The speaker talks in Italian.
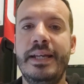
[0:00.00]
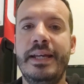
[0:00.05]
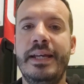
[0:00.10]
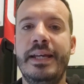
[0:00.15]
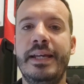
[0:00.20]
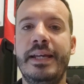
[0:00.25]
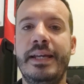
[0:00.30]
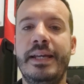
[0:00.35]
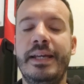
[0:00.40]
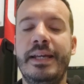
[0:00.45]

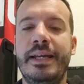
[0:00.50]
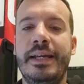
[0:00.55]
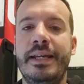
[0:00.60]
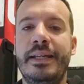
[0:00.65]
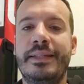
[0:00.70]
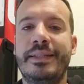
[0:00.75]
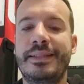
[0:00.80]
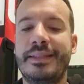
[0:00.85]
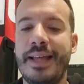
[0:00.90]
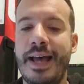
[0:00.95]

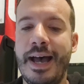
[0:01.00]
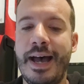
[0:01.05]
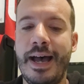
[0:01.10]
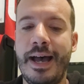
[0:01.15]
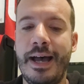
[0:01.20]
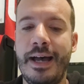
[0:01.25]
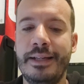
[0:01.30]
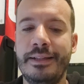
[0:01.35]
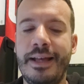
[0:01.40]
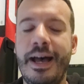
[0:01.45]
eh,
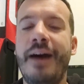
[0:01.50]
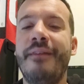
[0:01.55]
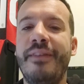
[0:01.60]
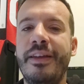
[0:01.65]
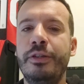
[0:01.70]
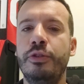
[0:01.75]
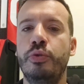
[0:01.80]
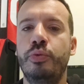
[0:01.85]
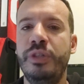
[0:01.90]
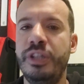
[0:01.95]
sta
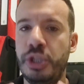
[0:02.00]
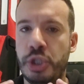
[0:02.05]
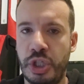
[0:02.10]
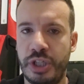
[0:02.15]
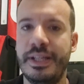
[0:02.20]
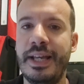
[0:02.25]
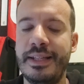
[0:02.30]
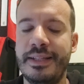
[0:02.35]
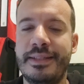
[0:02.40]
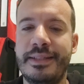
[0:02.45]
avendo
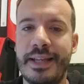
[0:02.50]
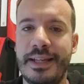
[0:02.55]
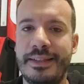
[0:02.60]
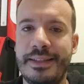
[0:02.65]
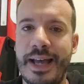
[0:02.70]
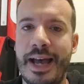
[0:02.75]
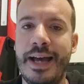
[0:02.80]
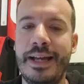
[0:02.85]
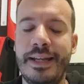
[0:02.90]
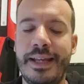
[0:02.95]
un'incidenza
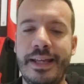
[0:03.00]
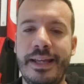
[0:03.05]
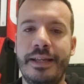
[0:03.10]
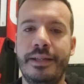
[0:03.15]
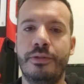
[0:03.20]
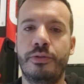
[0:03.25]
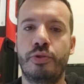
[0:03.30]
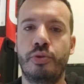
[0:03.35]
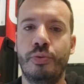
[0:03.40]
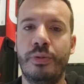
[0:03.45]

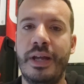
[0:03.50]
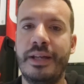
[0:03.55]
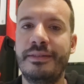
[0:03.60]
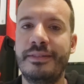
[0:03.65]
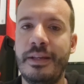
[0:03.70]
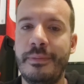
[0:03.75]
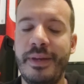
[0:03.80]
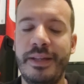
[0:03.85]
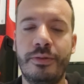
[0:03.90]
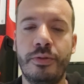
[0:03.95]
tale
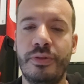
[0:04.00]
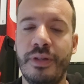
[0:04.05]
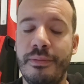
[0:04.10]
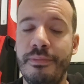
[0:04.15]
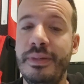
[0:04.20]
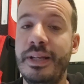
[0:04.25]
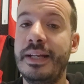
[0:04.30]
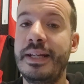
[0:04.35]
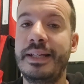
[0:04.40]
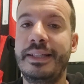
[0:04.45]
sull'andamento del
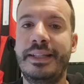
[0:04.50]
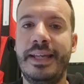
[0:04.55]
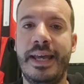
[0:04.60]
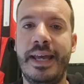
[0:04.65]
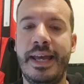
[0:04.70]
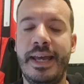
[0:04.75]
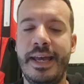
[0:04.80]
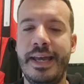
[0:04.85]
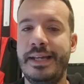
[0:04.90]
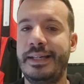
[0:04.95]
Milan
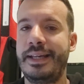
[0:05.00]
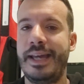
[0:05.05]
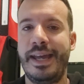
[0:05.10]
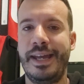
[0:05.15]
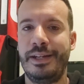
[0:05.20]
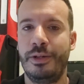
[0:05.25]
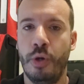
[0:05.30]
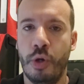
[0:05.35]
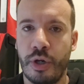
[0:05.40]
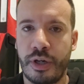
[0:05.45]
che, che,
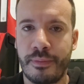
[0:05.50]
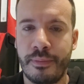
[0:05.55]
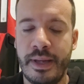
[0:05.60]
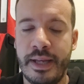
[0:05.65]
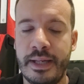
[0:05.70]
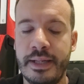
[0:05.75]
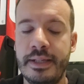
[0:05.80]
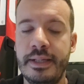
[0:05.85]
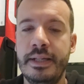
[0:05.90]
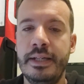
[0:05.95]
è
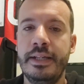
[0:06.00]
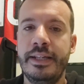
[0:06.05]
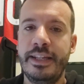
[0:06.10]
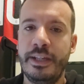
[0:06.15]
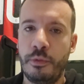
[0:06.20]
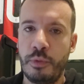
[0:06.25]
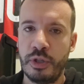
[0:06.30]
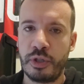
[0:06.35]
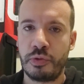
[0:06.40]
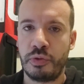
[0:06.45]
enorme
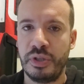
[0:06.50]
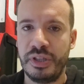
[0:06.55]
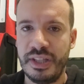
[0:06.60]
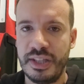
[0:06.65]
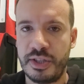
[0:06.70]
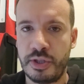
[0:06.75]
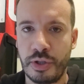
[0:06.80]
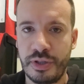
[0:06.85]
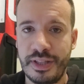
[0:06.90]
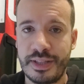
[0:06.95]
in questo
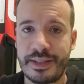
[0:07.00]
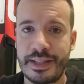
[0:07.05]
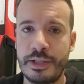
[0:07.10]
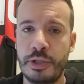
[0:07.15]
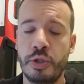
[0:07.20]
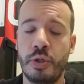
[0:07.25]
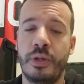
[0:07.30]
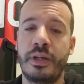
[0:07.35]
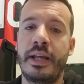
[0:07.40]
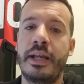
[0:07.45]
inizio di
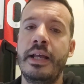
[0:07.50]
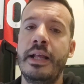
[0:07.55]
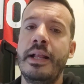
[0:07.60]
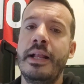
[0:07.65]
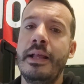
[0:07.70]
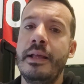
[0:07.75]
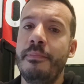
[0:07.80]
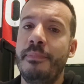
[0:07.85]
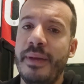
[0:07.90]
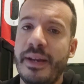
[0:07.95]
stagione,
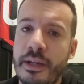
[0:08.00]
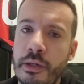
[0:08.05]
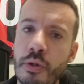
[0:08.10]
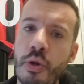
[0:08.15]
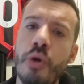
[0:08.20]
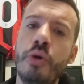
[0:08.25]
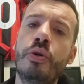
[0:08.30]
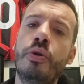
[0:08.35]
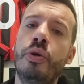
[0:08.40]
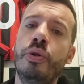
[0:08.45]
per
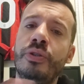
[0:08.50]
non